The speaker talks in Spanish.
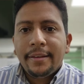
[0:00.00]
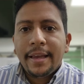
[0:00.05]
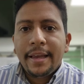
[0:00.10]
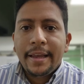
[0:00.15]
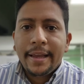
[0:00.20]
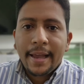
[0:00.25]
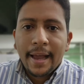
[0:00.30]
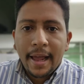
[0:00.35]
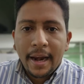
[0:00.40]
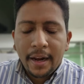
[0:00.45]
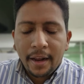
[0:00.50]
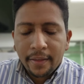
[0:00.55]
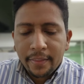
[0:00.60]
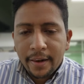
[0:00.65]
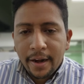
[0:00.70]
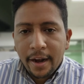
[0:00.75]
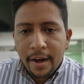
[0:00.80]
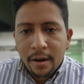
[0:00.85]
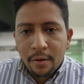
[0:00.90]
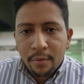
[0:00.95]
encarga de
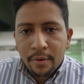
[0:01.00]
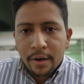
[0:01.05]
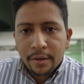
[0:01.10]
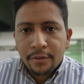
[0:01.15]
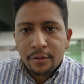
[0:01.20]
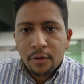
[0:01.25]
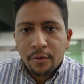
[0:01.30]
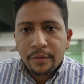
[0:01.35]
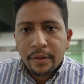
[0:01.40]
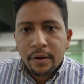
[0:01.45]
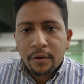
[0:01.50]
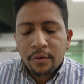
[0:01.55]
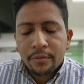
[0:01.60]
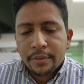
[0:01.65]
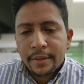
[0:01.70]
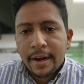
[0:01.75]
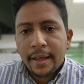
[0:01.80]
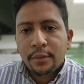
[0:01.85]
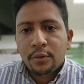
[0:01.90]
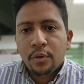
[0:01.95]
la elaboración del
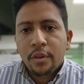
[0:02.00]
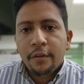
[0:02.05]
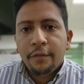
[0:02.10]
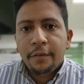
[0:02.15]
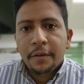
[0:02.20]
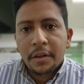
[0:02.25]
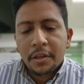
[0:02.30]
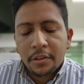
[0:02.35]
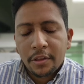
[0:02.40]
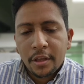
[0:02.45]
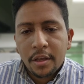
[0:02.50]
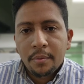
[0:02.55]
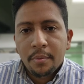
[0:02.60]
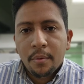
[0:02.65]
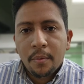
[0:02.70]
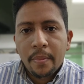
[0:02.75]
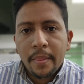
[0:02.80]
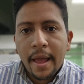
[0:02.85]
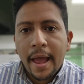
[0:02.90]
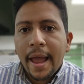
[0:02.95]
contrato definitivo.
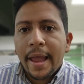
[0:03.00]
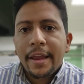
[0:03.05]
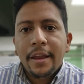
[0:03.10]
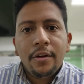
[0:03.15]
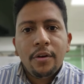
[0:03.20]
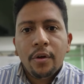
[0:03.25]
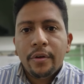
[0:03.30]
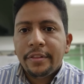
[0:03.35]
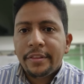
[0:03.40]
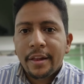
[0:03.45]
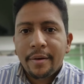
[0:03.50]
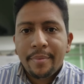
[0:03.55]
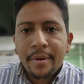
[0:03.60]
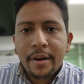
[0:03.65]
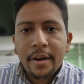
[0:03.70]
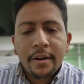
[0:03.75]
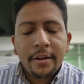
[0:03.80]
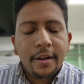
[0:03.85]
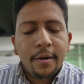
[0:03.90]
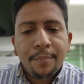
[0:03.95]
Ahí no
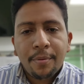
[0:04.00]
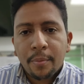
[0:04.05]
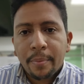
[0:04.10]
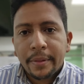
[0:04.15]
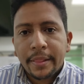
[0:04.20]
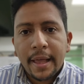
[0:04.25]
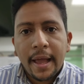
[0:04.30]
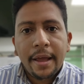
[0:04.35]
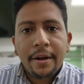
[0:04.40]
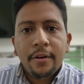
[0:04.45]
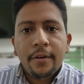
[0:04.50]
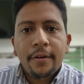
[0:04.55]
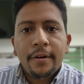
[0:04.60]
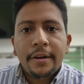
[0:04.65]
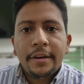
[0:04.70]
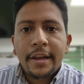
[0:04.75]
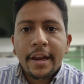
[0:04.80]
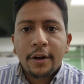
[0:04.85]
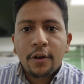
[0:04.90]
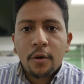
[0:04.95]
interviene ni el propietario
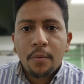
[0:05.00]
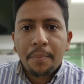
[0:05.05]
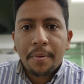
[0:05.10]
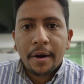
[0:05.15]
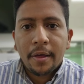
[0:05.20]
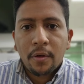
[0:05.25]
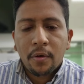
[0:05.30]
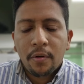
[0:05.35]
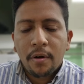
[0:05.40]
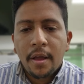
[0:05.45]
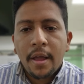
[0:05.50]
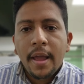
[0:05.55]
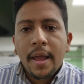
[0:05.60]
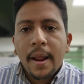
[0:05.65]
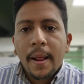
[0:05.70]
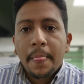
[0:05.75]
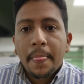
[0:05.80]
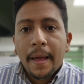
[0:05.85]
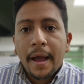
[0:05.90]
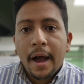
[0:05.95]
ni el comprador.
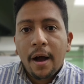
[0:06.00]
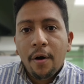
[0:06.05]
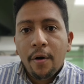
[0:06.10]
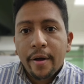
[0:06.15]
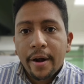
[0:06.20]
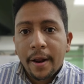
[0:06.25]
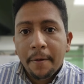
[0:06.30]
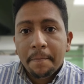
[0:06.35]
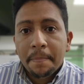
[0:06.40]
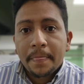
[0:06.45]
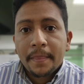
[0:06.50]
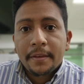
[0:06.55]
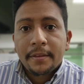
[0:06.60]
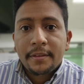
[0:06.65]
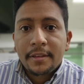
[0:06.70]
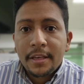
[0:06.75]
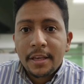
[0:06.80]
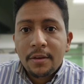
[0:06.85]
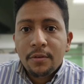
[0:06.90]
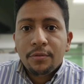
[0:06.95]
Ahora,
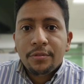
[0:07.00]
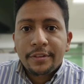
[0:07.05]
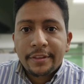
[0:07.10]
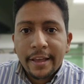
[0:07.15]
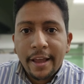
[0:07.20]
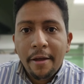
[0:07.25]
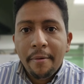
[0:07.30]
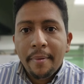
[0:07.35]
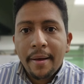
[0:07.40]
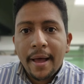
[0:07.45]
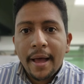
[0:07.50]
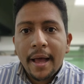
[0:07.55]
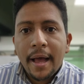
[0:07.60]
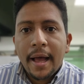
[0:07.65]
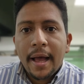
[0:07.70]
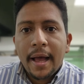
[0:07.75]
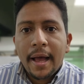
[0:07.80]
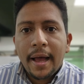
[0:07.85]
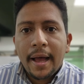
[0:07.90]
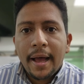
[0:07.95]
si usted va
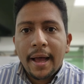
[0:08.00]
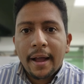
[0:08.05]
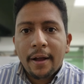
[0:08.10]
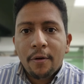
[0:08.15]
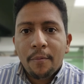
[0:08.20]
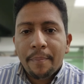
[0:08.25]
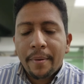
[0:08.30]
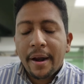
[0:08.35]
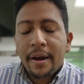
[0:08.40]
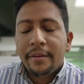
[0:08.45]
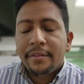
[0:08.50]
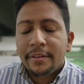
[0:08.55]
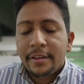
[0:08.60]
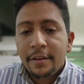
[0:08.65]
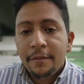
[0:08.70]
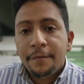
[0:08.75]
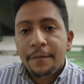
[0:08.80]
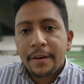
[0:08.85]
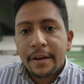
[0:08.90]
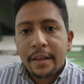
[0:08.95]
a comprar
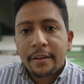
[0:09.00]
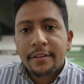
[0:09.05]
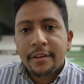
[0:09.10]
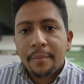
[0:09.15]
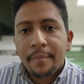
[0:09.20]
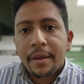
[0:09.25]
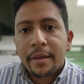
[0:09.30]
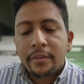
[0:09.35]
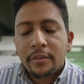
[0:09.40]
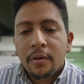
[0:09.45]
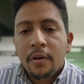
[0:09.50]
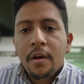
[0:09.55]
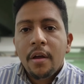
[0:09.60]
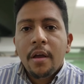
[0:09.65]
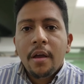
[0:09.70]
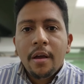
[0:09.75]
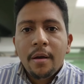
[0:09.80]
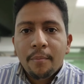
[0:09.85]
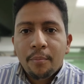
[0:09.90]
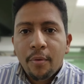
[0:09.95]
sin financiamiento,
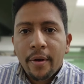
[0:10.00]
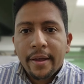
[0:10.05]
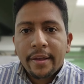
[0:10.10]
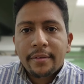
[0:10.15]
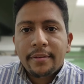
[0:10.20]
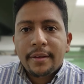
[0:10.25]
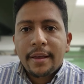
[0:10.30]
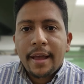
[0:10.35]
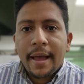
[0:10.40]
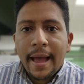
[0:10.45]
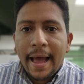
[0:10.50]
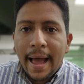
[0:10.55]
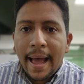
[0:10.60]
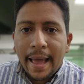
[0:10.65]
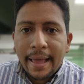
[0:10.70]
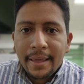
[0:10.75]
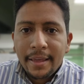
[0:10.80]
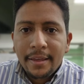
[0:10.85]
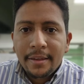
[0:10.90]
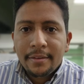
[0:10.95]
pues
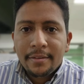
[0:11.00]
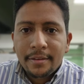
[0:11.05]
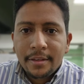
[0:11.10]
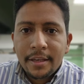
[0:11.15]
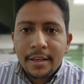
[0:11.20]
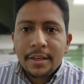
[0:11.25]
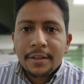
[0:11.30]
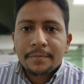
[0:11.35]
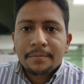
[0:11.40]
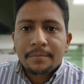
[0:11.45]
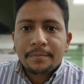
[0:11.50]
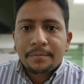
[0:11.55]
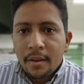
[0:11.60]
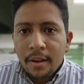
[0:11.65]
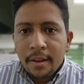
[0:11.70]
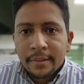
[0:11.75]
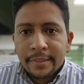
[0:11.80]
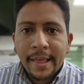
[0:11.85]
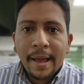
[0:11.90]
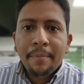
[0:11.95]
ahí sí
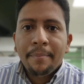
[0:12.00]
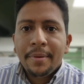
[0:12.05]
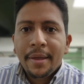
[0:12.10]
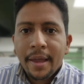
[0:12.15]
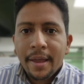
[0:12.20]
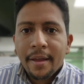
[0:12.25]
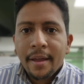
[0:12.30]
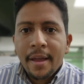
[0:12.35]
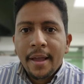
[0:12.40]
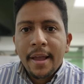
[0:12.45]
también